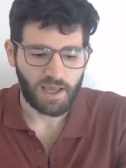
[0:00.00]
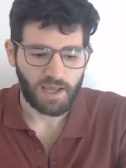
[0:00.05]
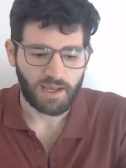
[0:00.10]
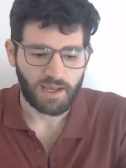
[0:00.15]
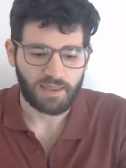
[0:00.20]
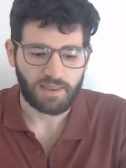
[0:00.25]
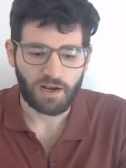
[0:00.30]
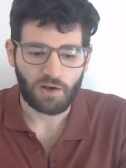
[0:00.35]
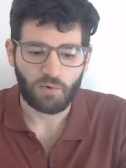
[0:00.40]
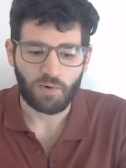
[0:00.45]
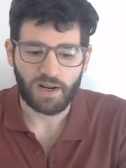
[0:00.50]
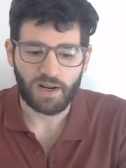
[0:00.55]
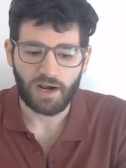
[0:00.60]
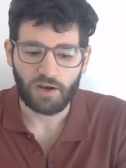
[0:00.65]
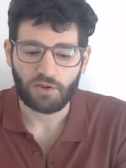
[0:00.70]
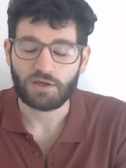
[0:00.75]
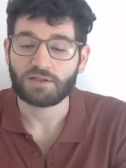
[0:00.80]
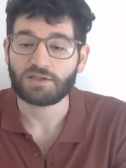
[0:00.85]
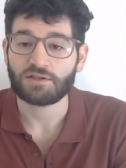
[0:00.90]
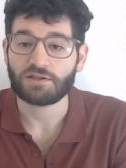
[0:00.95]
que dan lugar a
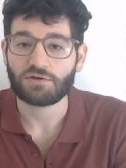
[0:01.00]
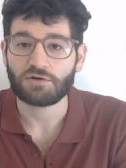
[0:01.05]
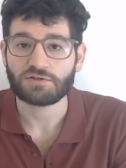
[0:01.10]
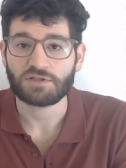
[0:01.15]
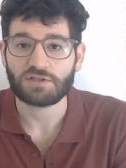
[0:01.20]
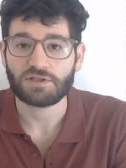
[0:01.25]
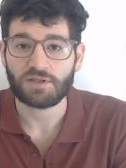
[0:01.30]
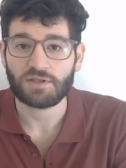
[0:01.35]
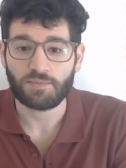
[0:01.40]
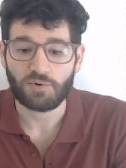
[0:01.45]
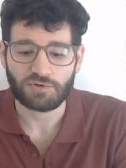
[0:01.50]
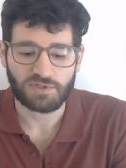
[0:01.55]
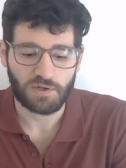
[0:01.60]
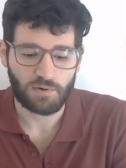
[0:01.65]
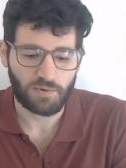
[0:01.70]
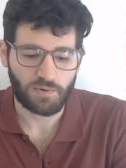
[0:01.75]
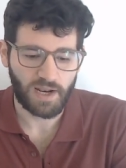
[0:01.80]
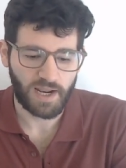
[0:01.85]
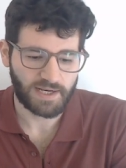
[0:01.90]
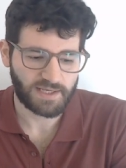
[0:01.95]
los distintos tipos
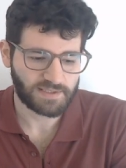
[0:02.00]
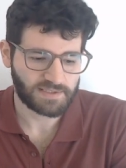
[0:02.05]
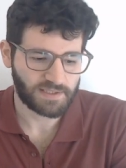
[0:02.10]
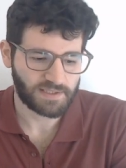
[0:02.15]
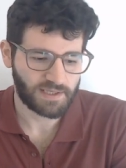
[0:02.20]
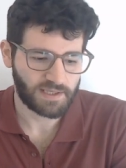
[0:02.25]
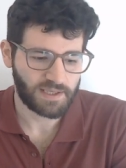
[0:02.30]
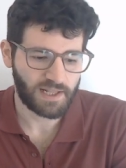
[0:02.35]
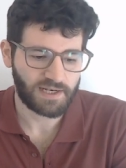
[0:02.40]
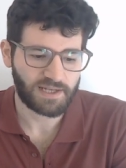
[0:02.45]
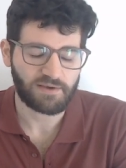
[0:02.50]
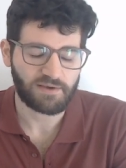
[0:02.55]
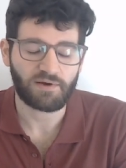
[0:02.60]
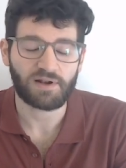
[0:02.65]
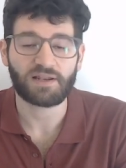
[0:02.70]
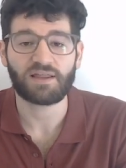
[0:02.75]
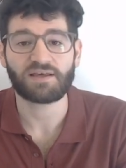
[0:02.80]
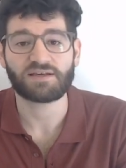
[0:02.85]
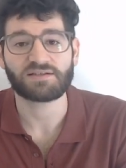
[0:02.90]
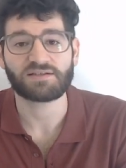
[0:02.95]
celulares y el
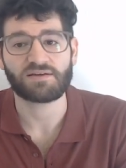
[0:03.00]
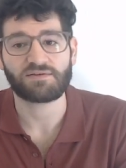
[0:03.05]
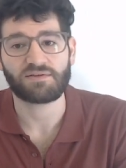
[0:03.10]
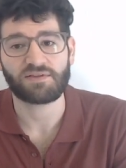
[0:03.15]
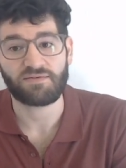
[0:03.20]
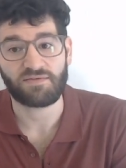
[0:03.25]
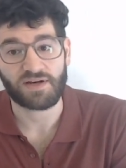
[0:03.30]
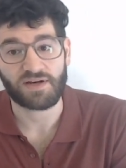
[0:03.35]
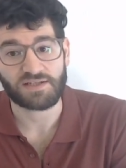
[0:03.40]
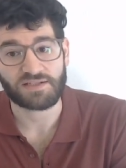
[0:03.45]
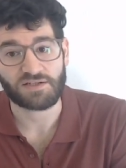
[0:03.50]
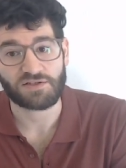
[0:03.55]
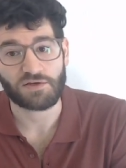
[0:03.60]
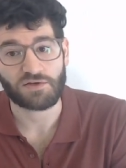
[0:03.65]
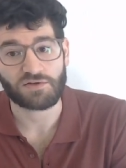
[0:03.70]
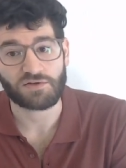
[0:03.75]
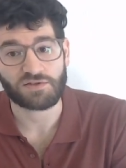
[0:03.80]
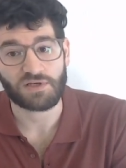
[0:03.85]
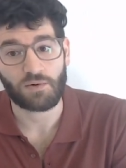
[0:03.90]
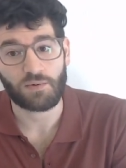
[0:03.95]
nivel de
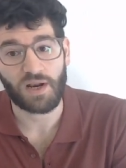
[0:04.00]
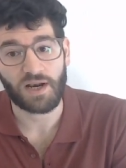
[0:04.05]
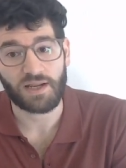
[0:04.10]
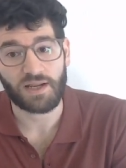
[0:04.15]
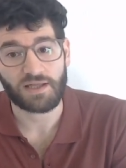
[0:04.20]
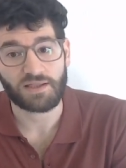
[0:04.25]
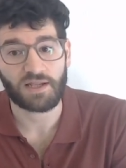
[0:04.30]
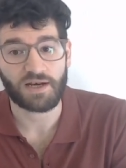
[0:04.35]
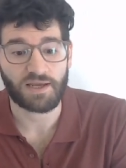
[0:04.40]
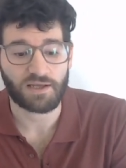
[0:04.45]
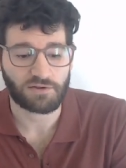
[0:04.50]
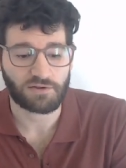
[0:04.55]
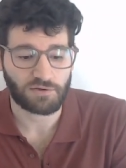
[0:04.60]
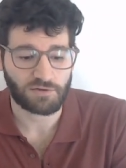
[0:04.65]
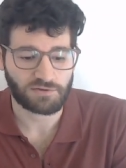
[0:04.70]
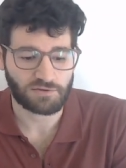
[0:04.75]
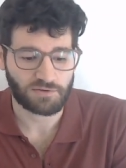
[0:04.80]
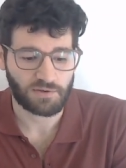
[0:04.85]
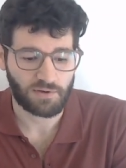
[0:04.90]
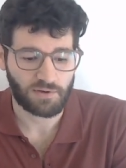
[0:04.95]
diferenciación celular entre
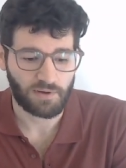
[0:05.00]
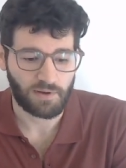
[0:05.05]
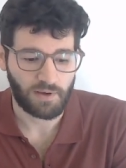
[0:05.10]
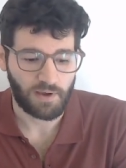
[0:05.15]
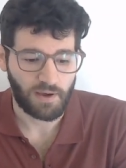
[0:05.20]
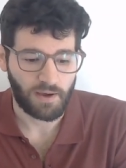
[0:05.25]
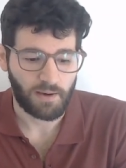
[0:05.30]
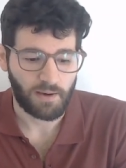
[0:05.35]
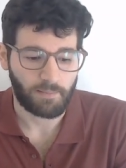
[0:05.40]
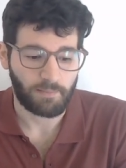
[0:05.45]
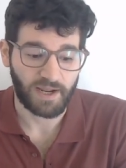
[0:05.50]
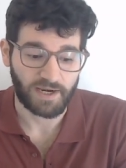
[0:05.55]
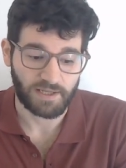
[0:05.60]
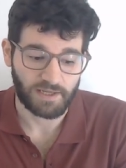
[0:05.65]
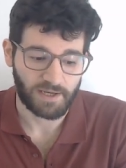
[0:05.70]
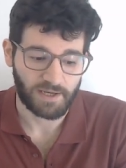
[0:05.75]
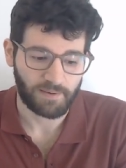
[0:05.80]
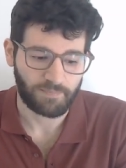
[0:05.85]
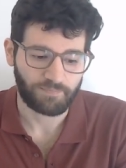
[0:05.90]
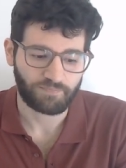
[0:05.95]
estos
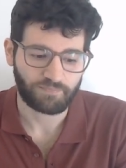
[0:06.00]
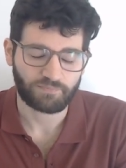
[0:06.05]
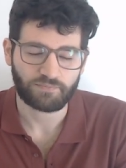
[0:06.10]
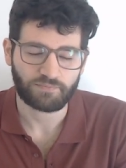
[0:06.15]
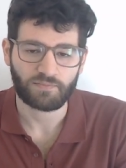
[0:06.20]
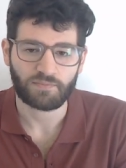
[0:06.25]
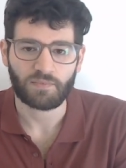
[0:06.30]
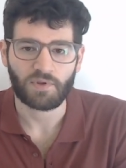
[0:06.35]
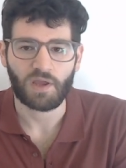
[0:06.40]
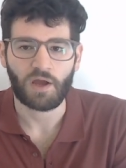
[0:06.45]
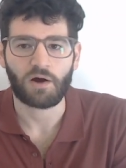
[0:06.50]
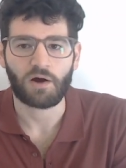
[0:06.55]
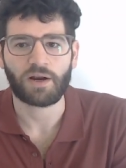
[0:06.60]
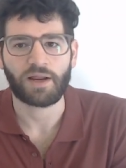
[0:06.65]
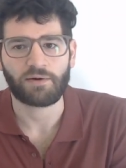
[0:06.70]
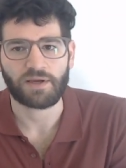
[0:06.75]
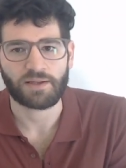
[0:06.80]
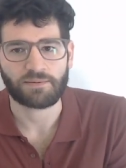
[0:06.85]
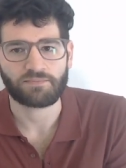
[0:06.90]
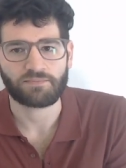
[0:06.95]
varía. Ahora
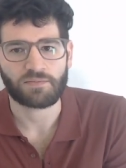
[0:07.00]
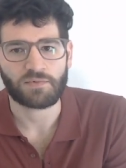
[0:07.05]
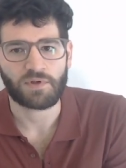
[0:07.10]
bien,